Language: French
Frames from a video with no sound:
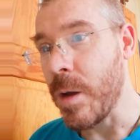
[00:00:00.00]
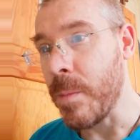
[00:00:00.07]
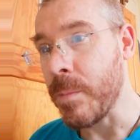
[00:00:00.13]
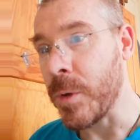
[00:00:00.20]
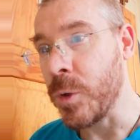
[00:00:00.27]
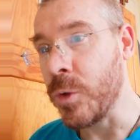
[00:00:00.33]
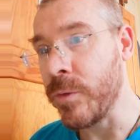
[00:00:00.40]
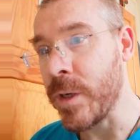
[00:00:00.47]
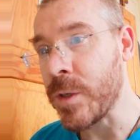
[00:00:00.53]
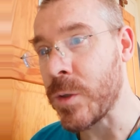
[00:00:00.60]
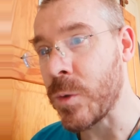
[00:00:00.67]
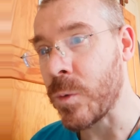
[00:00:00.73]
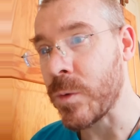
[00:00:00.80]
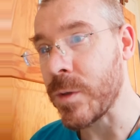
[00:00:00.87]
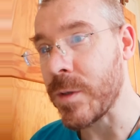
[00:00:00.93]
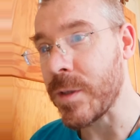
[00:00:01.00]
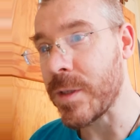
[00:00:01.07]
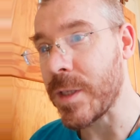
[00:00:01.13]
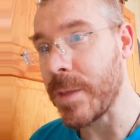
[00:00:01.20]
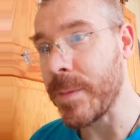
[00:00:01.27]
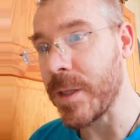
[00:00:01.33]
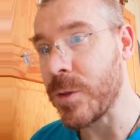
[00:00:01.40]
Bonne nouvelle selon
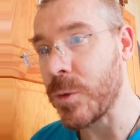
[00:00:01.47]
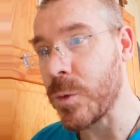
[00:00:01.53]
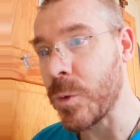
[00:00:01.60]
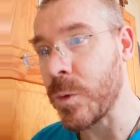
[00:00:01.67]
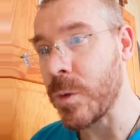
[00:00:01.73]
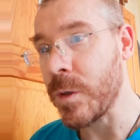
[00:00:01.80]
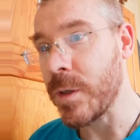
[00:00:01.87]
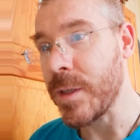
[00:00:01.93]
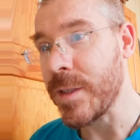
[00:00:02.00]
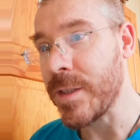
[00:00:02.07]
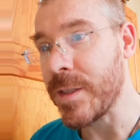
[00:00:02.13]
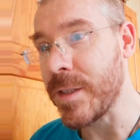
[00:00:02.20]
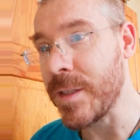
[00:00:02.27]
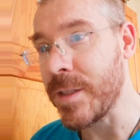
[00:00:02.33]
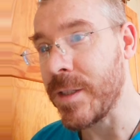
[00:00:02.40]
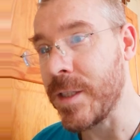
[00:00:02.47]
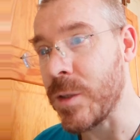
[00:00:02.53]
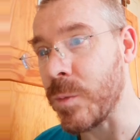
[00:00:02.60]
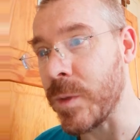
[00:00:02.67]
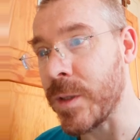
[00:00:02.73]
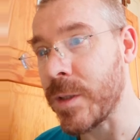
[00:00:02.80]
Saint Matthieu 6,